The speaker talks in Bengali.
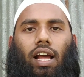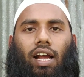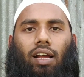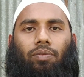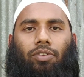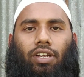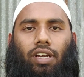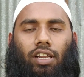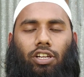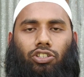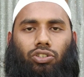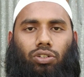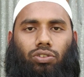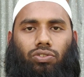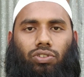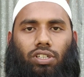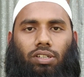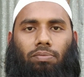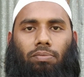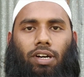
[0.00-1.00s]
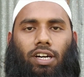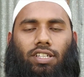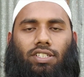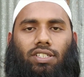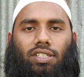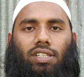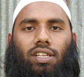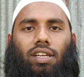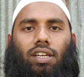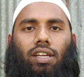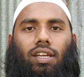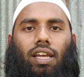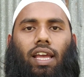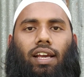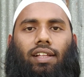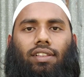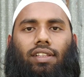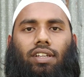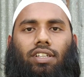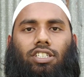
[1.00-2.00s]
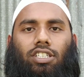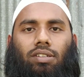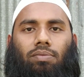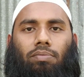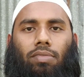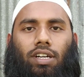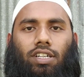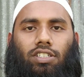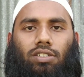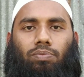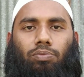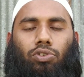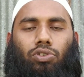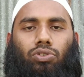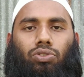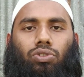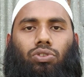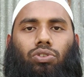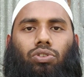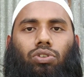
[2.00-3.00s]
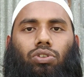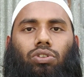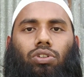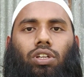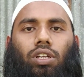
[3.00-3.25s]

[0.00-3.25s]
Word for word: আগামীকাল সতেরোই মার্চ থেকে একত্রিশে মার্চ পর্যন্ত